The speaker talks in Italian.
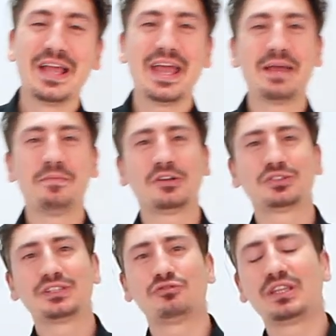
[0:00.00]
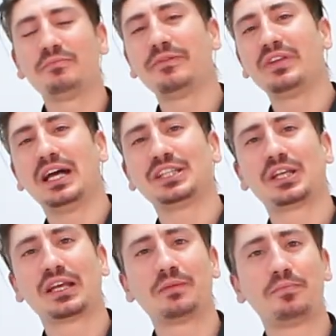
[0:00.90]
eh, ma allo stesso tempo vi
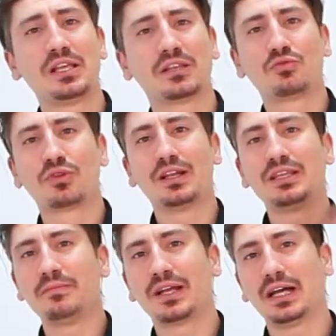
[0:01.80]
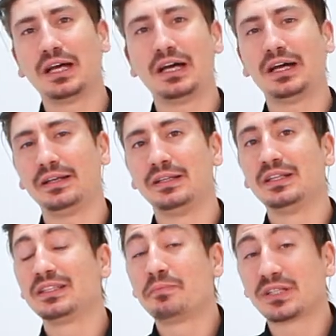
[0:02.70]
lascia la capigliatura
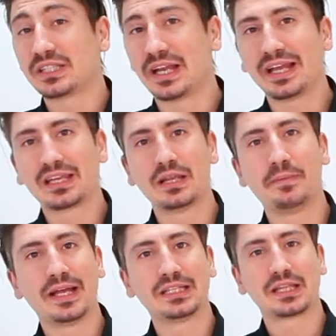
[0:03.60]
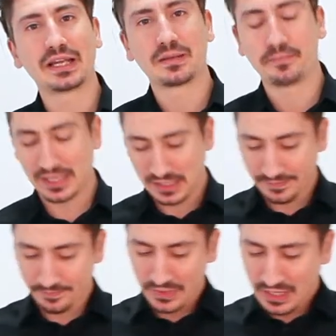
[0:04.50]
libera di passare anche le mani tra i capelli.
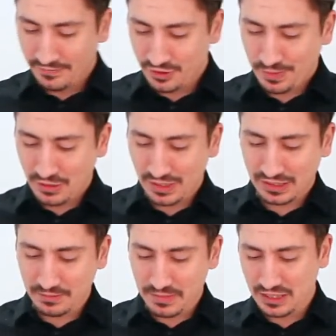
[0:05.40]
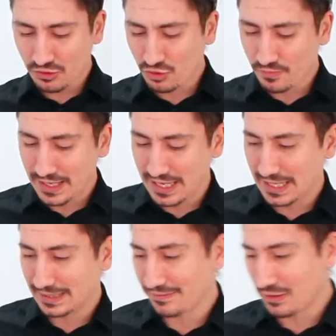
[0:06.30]
Vi spiego un attimino
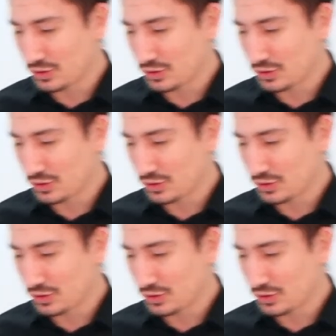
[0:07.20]
come va